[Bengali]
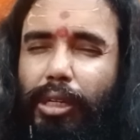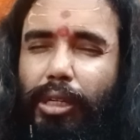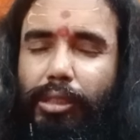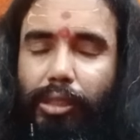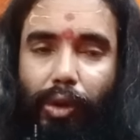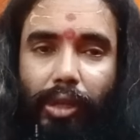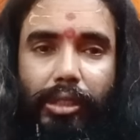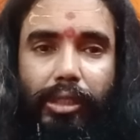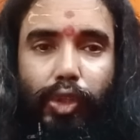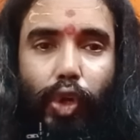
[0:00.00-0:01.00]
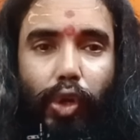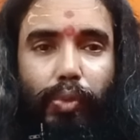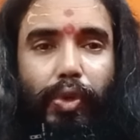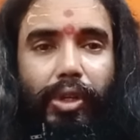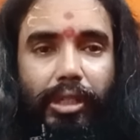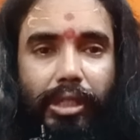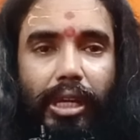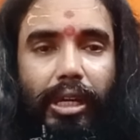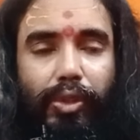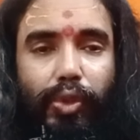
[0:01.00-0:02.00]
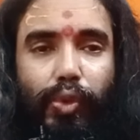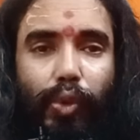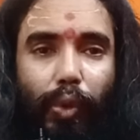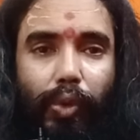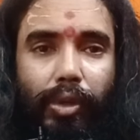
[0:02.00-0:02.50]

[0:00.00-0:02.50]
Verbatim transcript: কৃতি অর্থাৎ কর্ম ক্রিয়াকাণ্ডগুলো